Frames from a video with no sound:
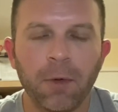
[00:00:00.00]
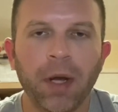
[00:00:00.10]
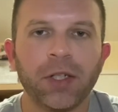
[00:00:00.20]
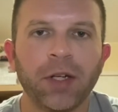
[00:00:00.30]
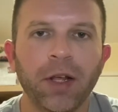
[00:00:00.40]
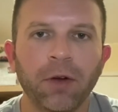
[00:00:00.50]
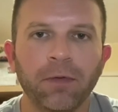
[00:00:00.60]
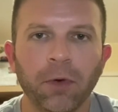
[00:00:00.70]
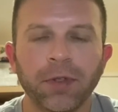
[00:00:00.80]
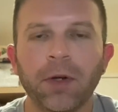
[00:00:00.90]
Eu imaginei que eu
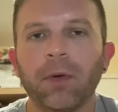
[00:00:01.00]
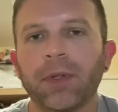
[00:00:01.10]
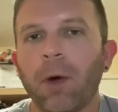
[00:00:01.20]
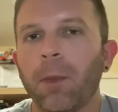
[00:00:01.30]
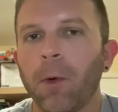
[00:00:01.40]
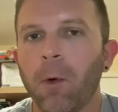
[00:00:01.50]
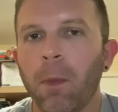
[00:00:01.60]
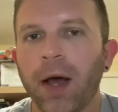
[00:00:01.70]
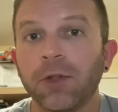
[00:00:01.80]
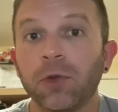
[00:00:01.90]
fosse encontrar um pouco
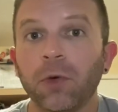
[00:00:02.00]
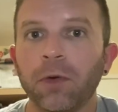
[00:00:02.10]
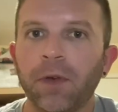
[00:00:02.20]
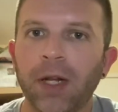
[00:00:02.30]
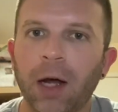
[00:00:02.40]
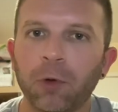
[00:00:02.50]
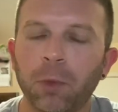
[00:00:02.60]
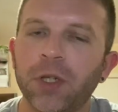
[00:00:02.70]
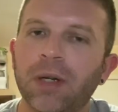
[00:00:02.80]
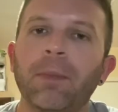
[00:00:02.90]
mais do final do
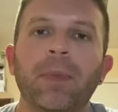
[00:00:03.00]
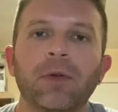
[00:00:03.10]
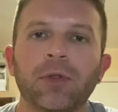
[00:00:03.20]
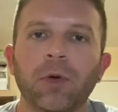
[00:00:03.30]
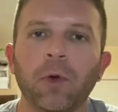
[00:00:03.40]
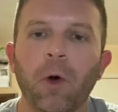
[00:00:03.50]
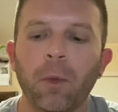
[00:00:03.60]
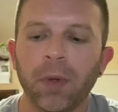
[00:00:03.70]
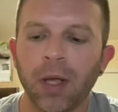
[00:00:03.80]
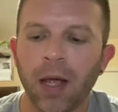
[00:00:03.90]
Me Chame Pelo Seu Nome,